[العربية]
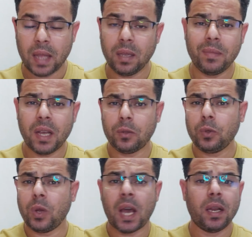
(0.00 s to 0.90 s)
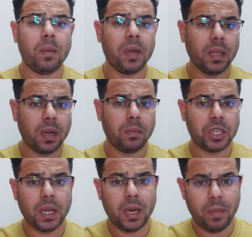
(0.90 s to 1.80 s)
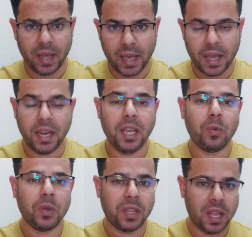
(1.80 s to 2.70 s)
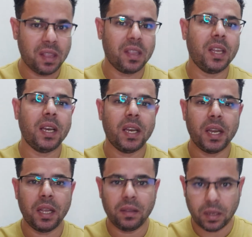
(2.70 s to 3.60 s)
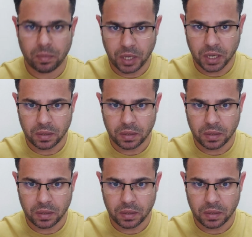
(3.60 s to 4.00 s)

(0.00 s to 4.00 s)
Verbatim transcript: هتبدا تدخل على المتجر بشكل مجاني وتنزل التطبيق